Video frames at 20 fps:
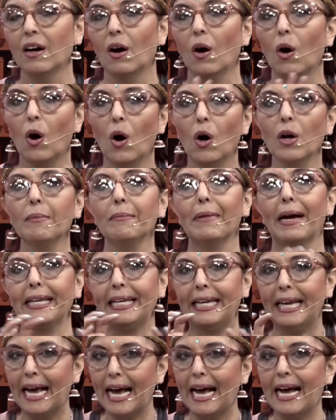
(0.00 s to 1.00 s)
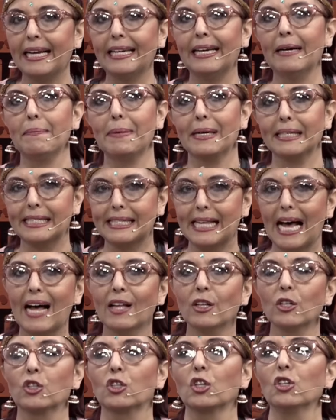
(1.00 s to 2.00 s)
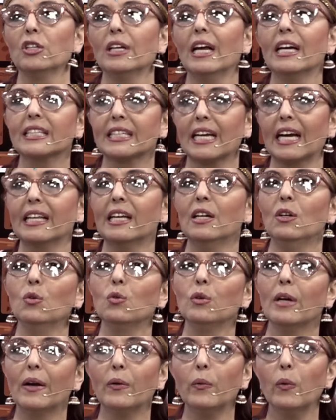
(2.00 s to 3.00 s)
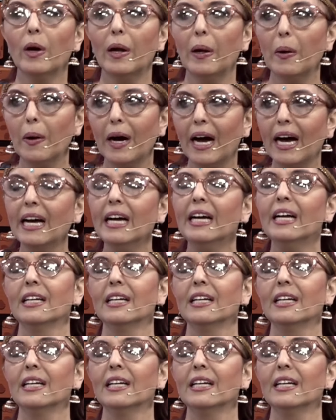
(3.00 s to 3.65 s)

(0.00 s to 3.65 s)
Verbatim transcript: hoy, mañana, pasado, son días ya de luna nueva,